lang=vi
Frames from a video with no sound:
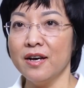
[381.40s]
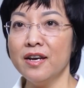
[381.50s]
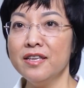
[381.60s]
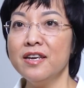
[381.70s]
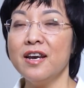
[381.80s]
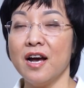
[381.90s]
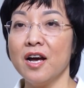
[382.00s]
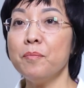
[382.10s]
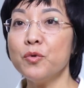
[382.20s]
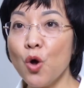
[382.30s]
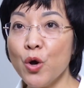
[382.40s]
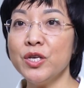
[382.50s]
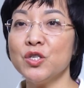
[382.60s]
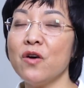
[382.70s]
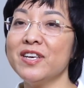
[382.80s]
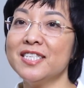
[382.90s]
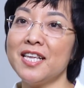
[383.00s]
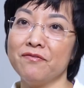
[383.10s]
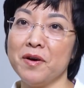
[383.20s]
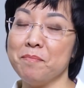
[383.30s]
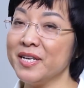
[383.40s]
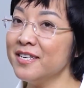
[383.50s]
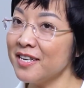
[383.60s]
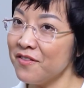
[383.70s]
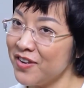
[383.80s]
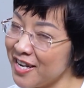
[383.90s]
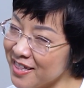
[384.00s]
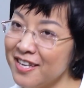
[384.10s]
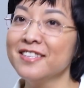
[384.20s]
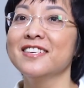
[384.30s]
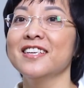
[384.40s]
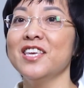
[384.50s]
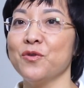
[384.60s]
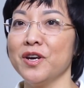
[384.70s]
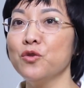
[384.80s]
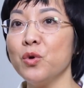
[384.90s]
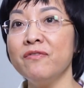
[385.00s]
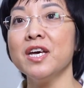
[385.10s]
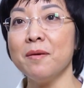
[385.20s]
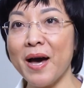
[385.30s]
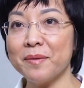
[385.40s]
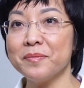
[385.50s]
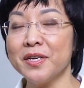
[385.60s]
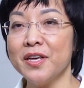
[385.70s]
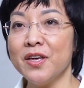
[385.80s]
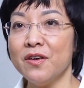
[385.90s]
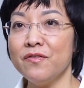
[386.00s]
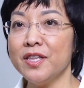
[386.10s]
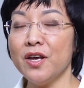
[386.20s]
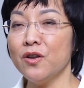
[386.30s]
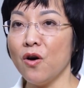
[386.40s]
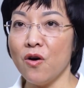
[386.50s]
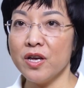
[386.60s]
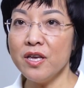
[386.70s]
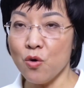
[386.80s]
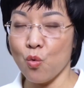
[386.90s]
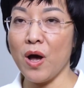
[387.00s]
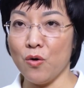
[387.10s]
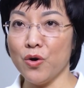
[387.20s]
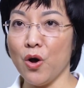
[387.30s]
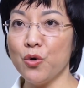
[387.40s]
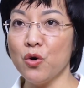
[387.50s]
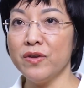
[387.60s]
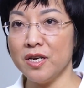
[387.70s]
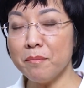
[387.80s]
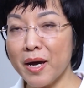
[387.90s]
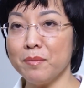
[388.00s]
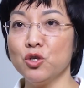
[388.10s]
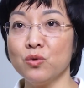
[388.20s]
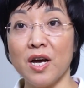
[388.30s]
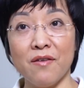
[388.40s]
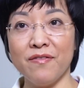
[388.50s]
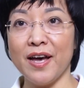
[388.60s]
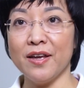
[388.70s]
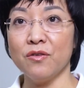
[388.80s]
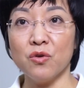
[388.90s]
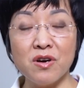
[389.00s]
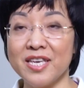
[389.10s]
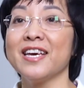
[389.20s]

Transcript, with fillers: gần như là gấp đôi so với những sản phẩm mà trước đây Vân đã từng giới thiệu đến quý vị các bạn. Vì thế nó cái hiệu quả của nó đối với những bệnh mà chúng ta gặp phải nó cực